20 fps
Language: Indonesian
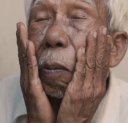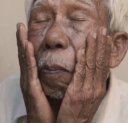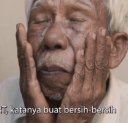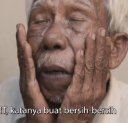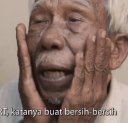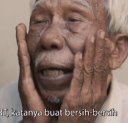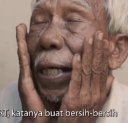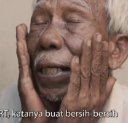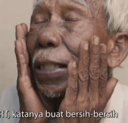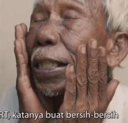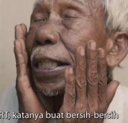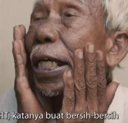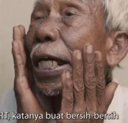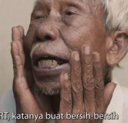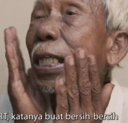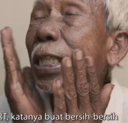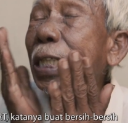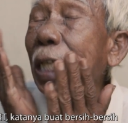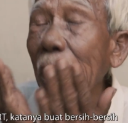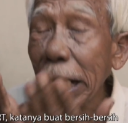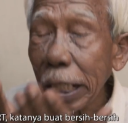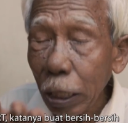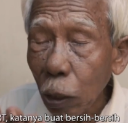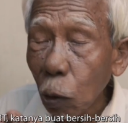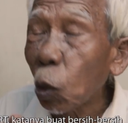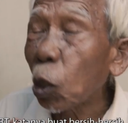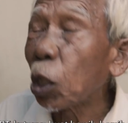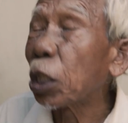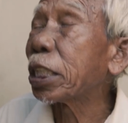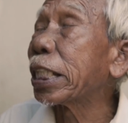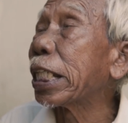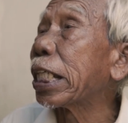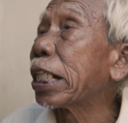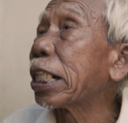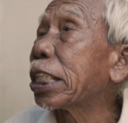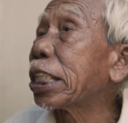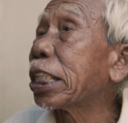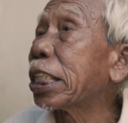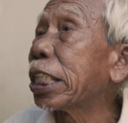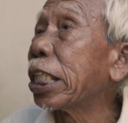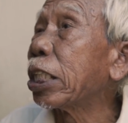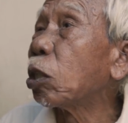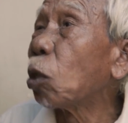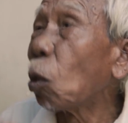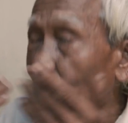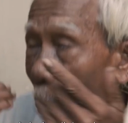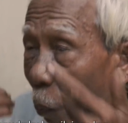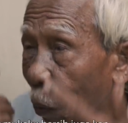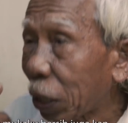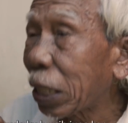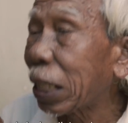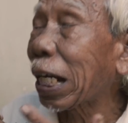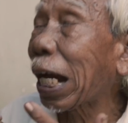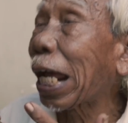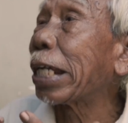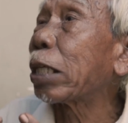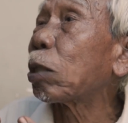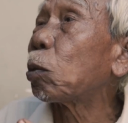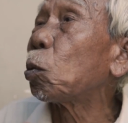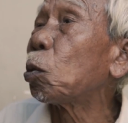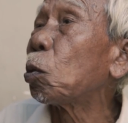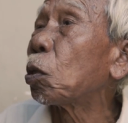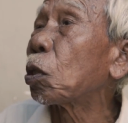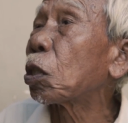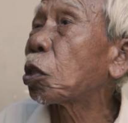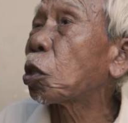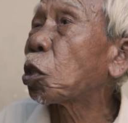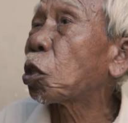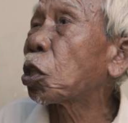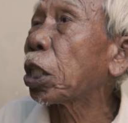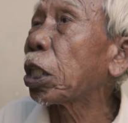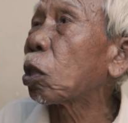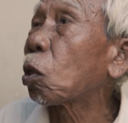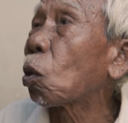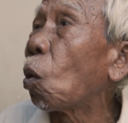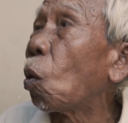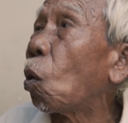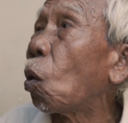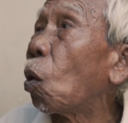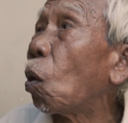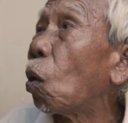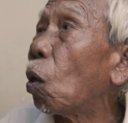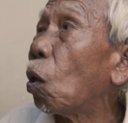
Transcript: Pak RT dari nggo resik-resik yo ben raiku resik to.